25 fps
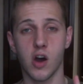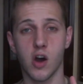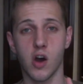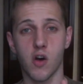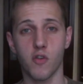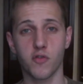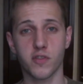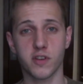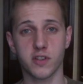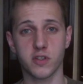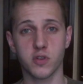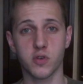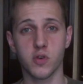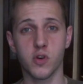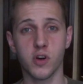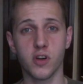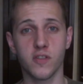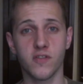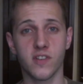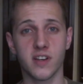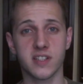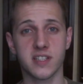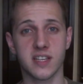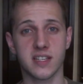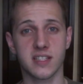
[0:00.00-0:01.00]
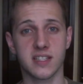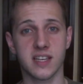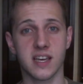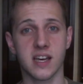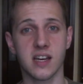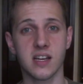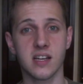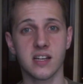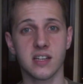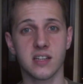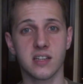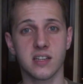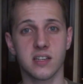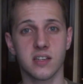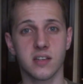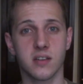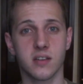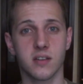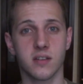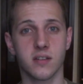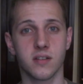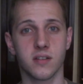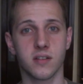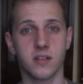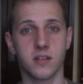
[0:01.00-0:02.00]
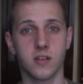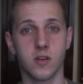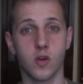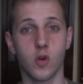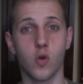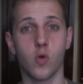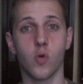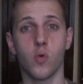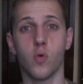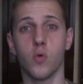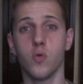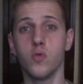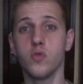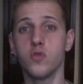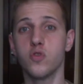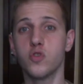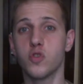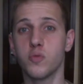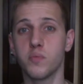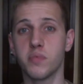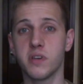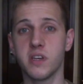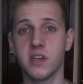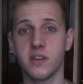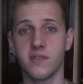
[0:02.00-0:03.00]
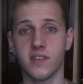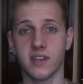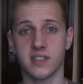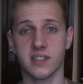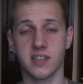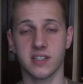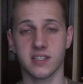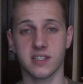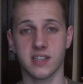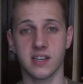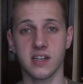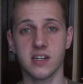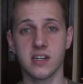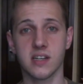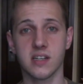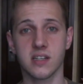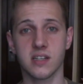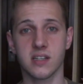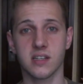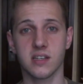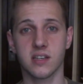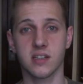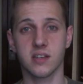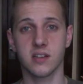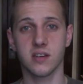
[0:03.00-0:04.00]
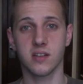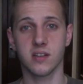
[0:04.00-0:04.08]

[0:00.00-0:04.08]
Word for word: auf das Hören, was er sagt und kopieren, was er sagt.